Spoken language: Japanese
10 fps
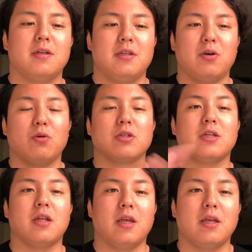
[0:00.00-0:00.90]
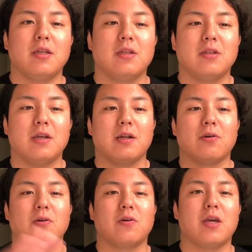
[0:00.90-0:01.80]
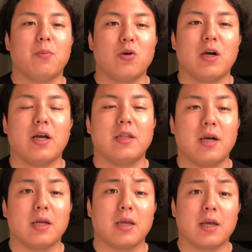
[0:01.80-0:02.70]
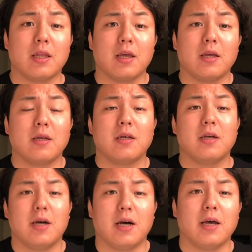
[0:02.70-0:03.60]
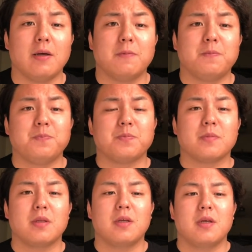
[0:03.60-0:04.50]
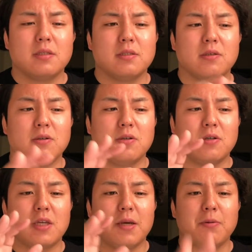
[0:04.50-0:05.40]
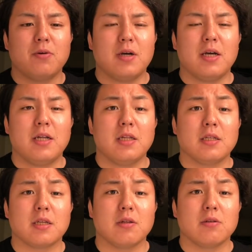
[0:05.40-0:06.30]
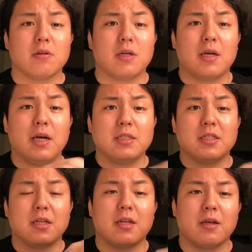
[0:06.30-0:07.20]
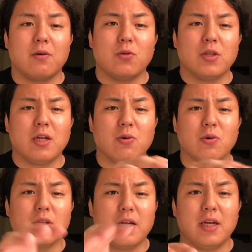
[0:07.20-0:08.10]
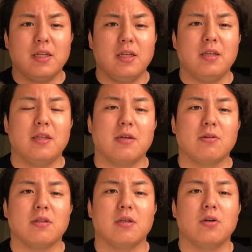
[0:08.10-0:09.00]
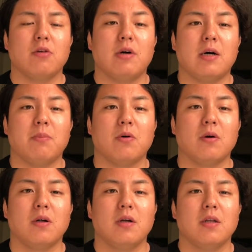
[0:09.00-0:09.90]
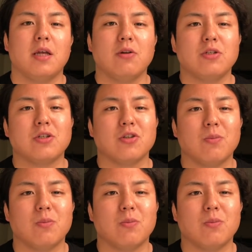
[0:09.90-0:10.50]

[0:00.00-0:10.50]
非公式でね、獣会の中だけで。はい。その獣会なんですけど、ガチでね、女の子を狙いに行ってるっていうよりは、もう楽しく飲